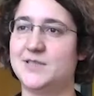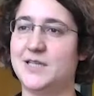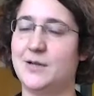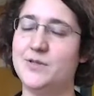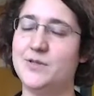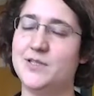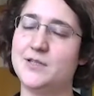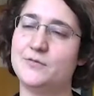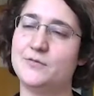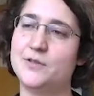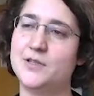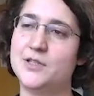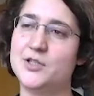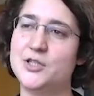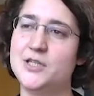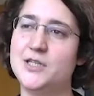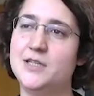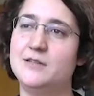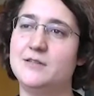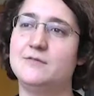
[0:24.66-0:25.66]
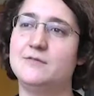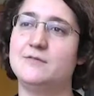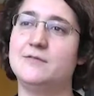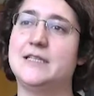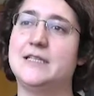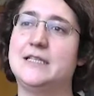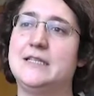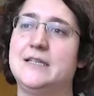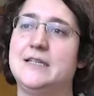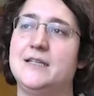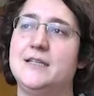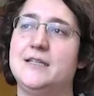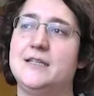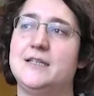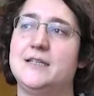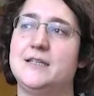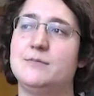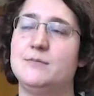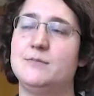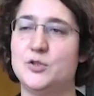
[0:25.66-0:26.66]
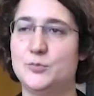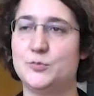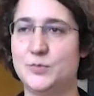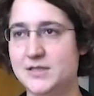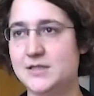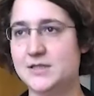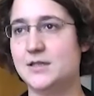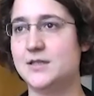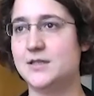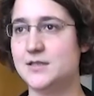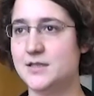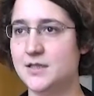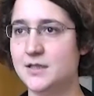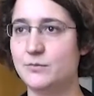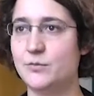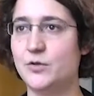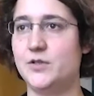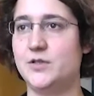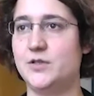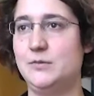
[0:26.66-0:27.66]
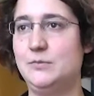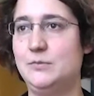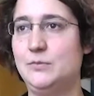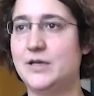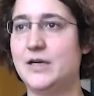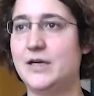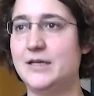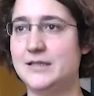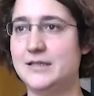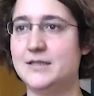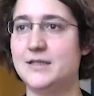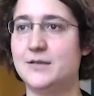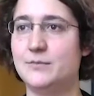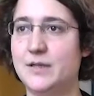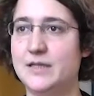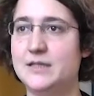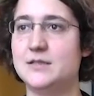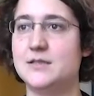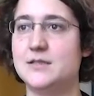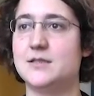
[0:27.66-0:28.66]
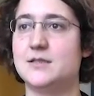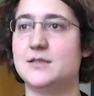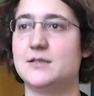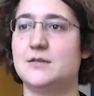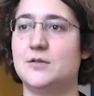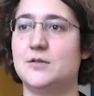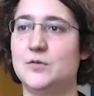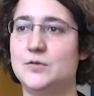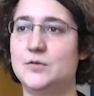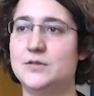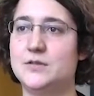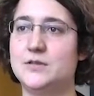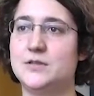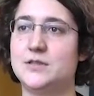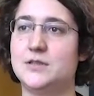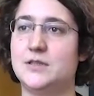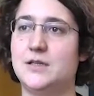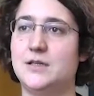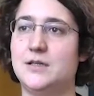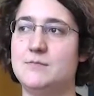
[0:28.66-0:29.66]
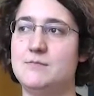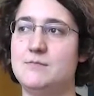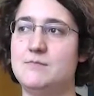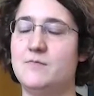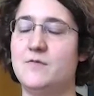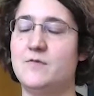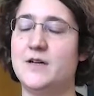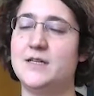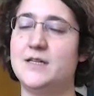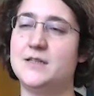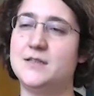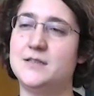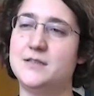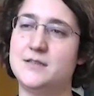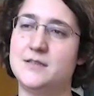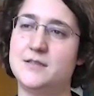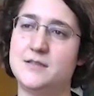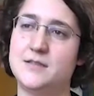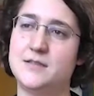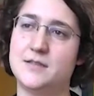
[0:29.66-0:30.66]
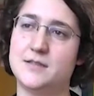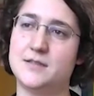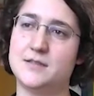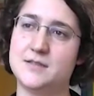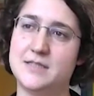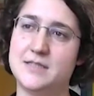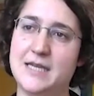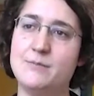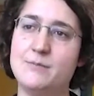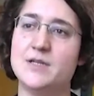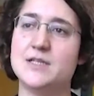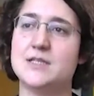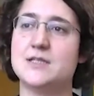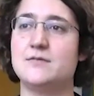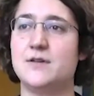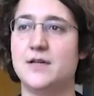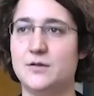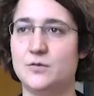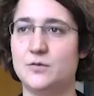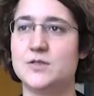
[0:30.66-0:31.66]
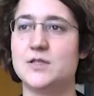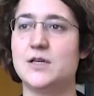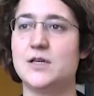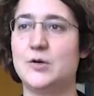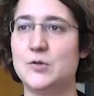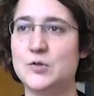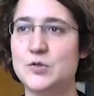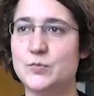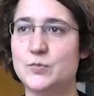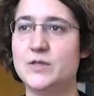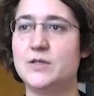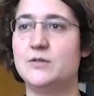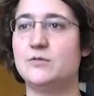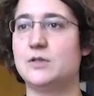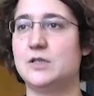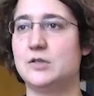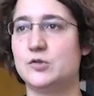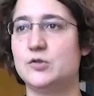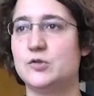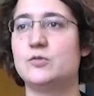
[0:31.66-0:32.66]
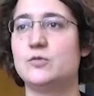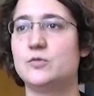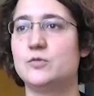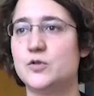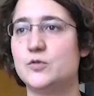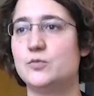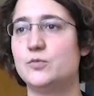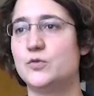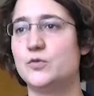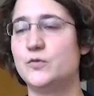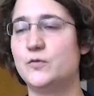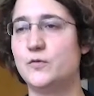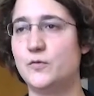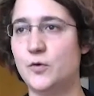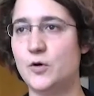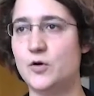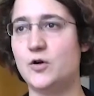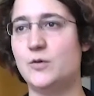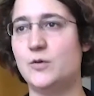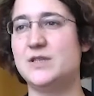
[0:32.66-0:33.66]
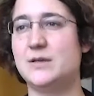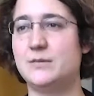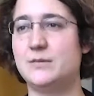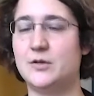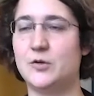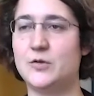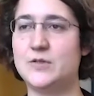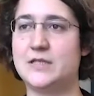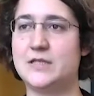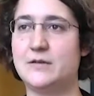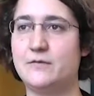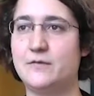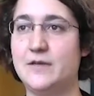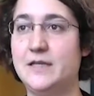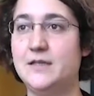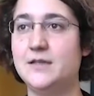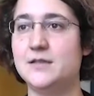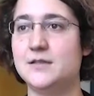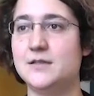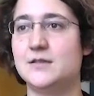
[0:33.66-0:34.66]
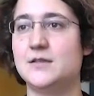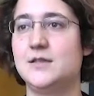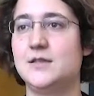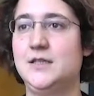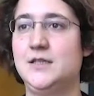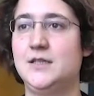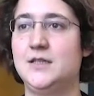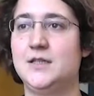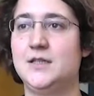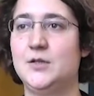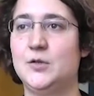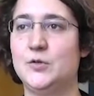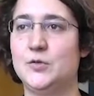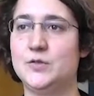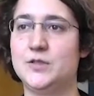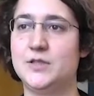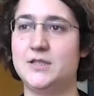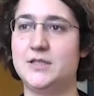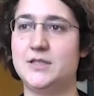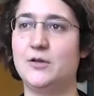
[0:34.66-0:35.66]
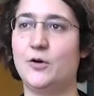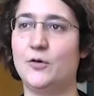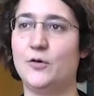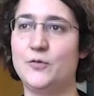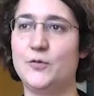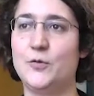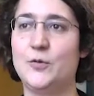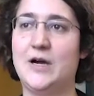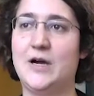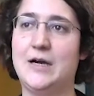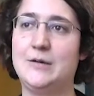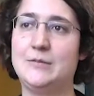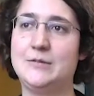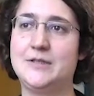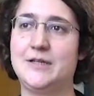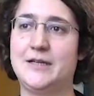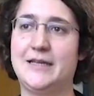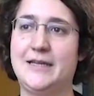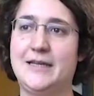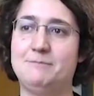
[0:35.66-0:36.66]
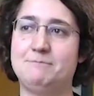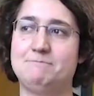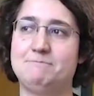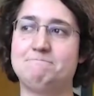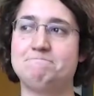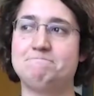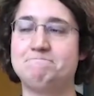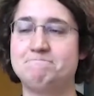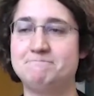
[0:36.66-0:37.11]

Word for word: habe mich dafür entschieden, weil ich mich spezialisieren möchte im Bereich Demenz und ähm, weil das Thema zwar in unserer Ausbildung, in unserem Beruf vorkommt, aber noch sehr wenig und ich die Hoffnung habe, da eben